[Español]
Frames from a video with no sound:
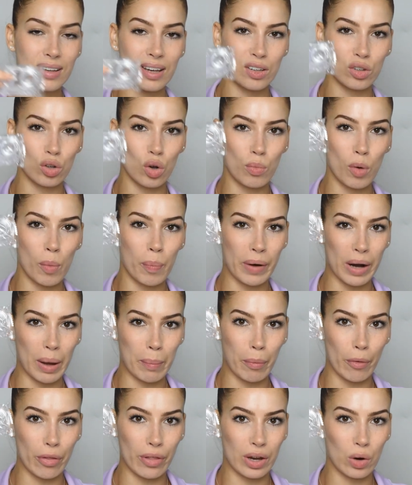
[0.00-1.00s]
que es como
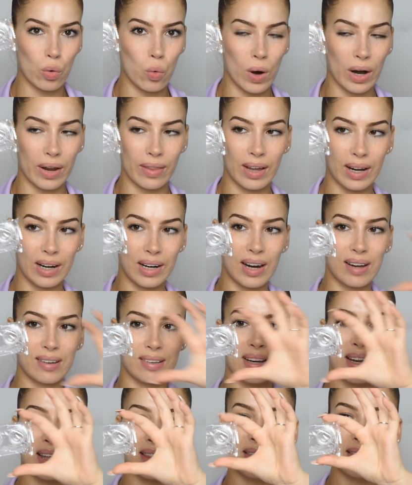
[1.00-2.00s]
para poder guardar
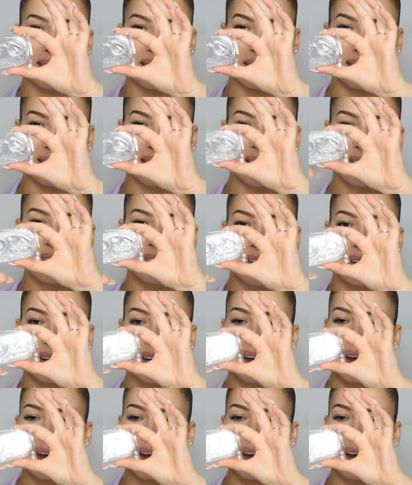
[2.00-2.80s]
las lentillas.